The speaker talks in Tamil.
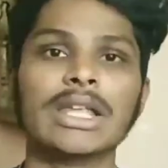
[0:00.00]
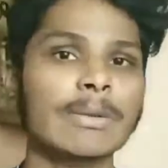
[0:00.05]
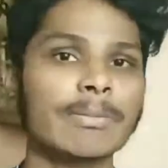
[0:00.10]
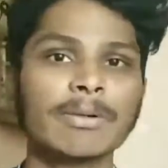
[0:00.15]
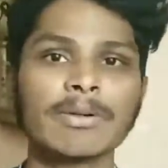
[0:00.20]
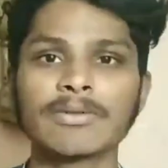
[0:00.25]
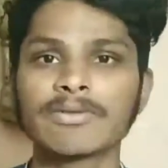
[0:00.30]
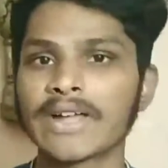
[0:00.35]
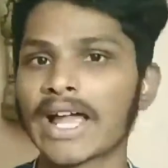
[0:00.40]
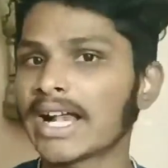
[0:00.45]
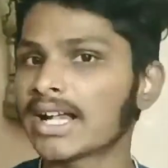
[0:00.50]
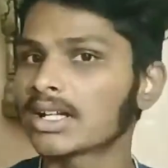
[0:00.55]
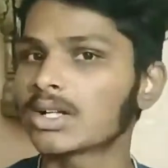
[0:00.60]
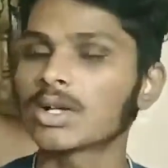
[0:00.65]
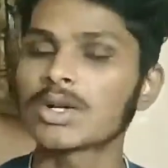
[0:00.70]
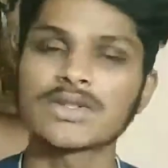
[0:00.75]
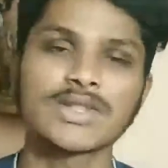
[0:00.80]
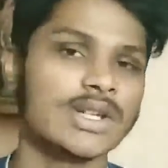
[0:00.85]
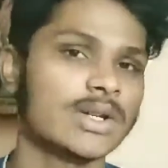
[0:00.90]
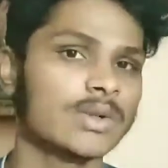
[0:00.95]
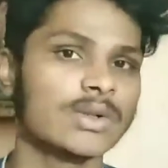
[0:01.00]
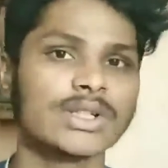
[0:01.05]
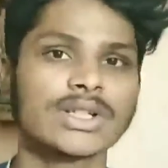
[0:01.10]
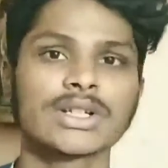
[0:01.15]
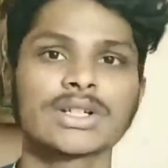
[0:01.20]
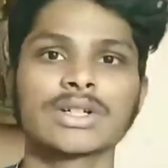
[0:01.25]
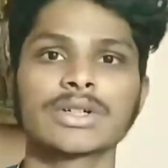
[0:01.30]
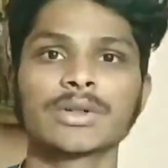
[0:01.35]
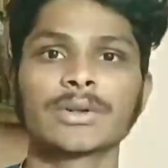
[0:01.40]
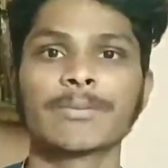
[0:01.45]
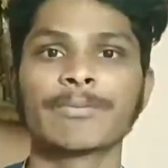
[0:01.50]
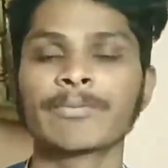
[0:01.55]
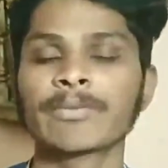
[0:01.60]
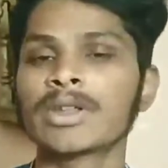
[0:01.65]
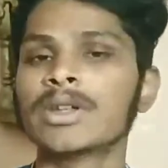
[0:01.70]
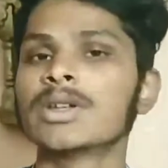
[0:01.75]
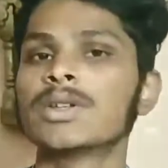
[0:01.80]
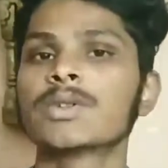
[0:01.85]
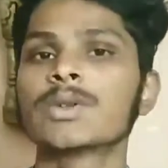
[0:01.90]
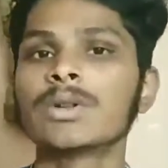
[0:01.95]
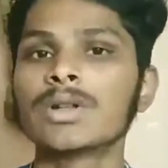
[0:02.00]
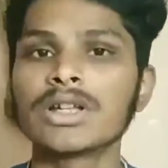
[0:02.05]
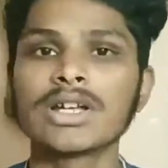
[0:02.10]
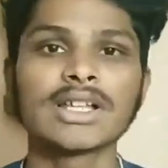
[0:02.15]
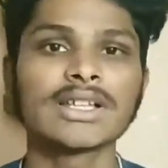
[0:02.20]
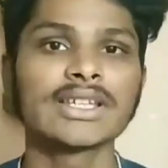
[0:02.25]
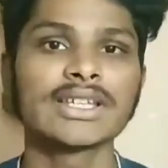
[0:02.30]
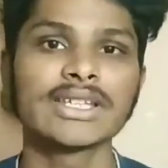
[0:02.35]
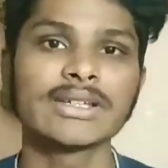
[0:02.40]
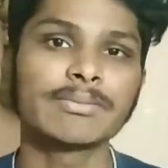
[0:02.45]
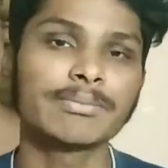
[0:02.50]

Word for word: இப்போ ஃபேட் லாஸாக கூட இருக்கட்டும் ஸோ நான் அதை